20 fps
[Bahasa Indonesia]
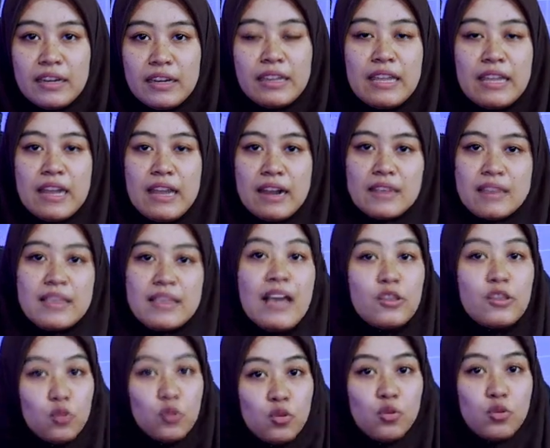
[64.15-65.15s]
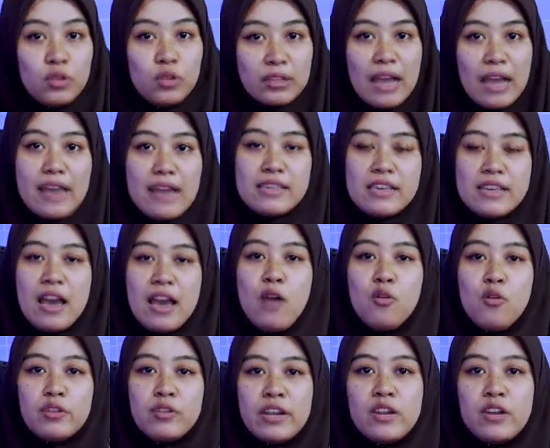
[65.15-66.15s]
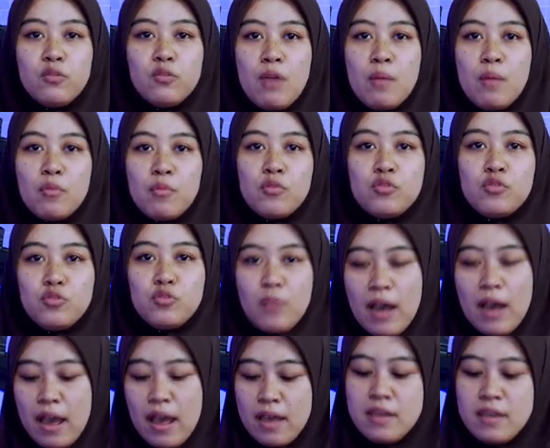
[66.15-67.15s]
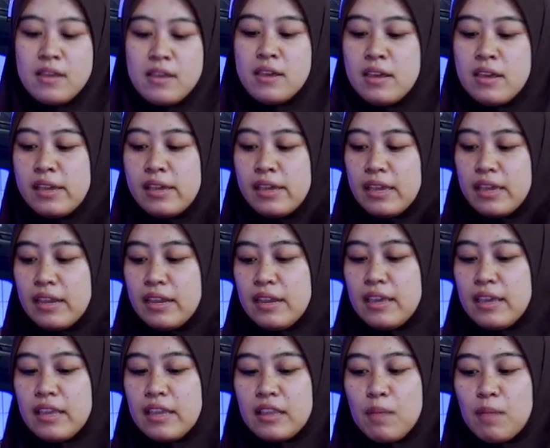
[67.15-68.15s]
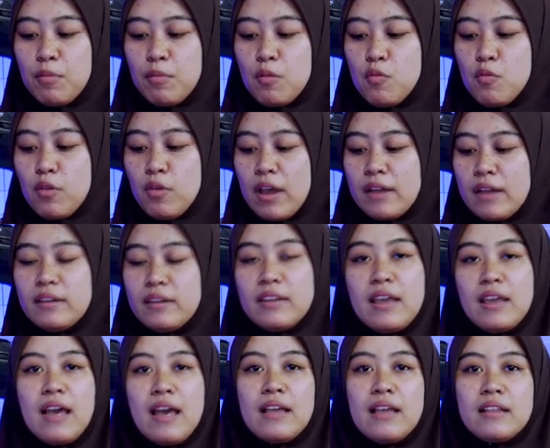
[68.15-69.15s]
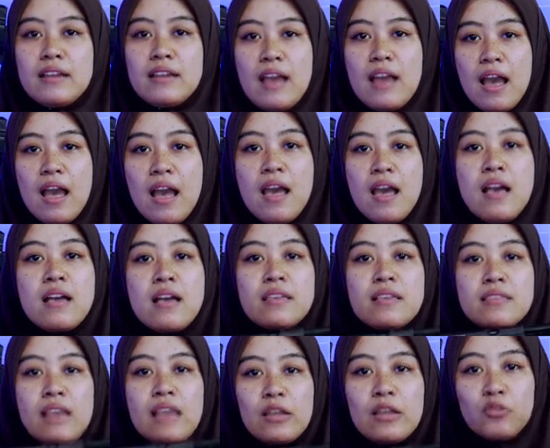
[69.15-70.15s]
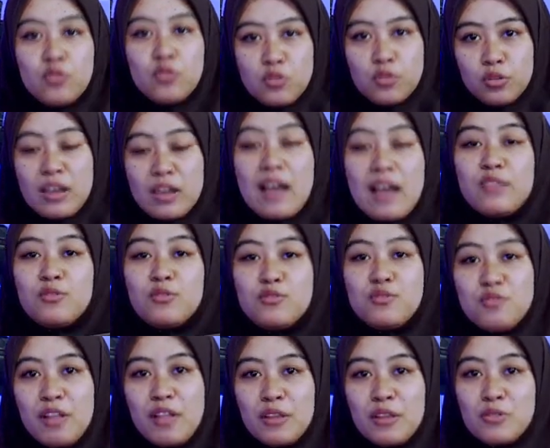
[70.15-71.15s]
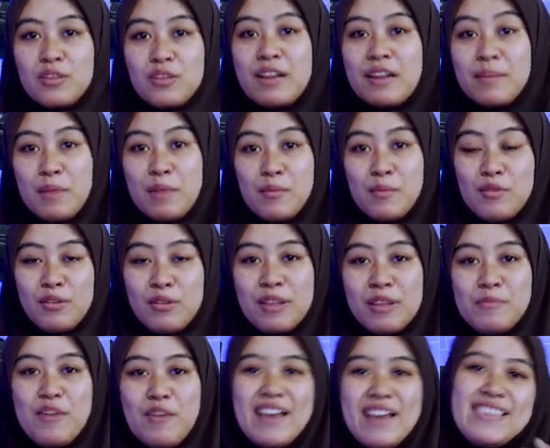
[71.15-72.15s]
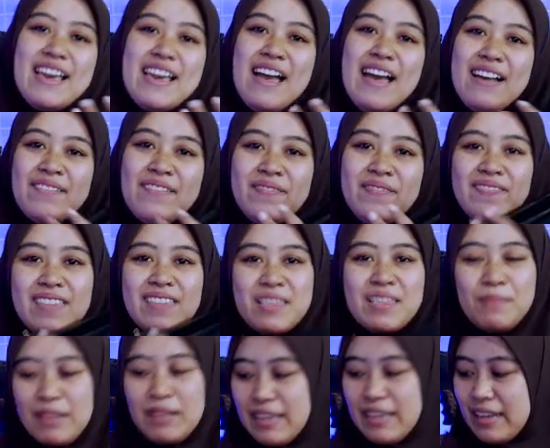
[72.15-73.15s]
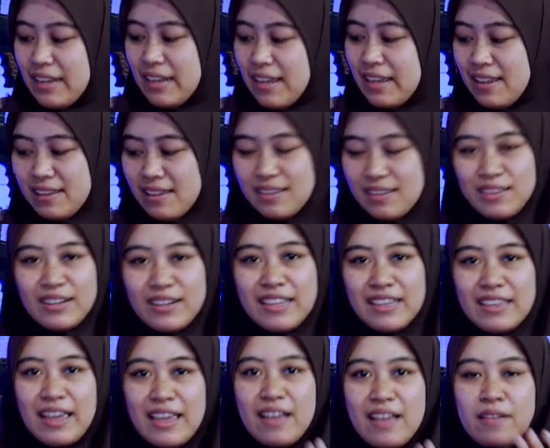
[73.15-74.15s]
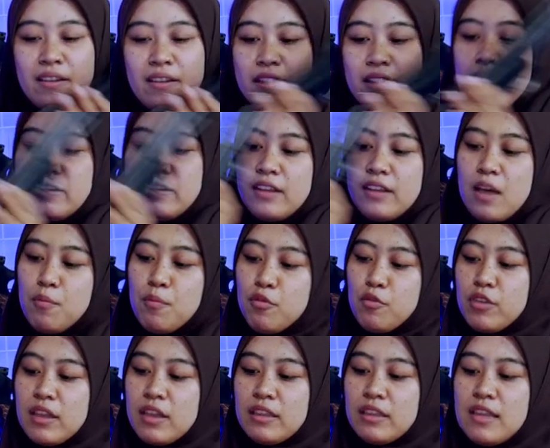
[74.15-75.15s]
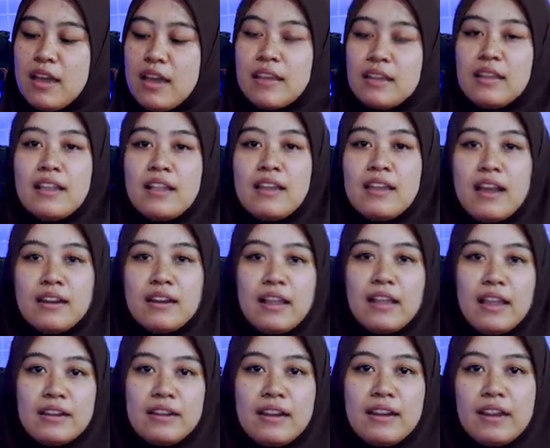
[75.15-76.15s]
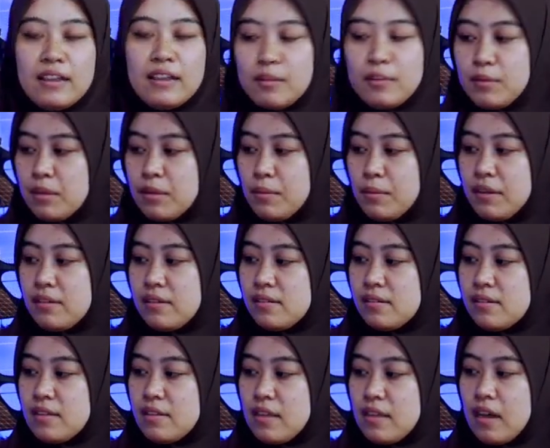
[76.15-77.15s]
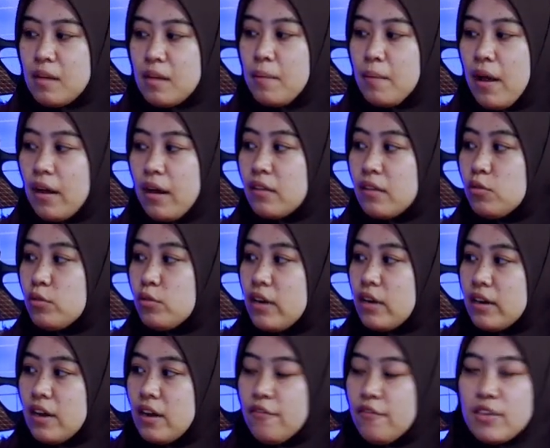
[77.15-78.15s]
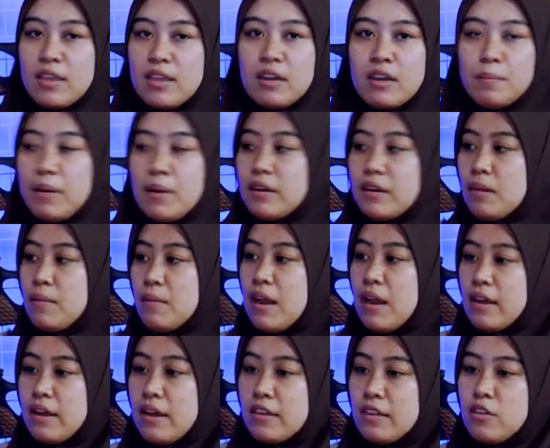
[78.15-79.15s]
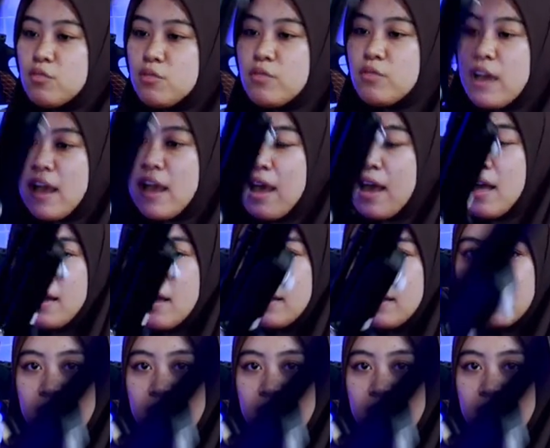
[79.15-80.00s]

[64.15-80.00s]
ini tinggal satu unit aja OD22. Ini kita promokan di harga 1.750.000 aja. Seperti ini unitnya. Dia punya tiga tarikan grendel ya teman-teman. Cakep banget, udah ada visir depan dan belakangnya juga.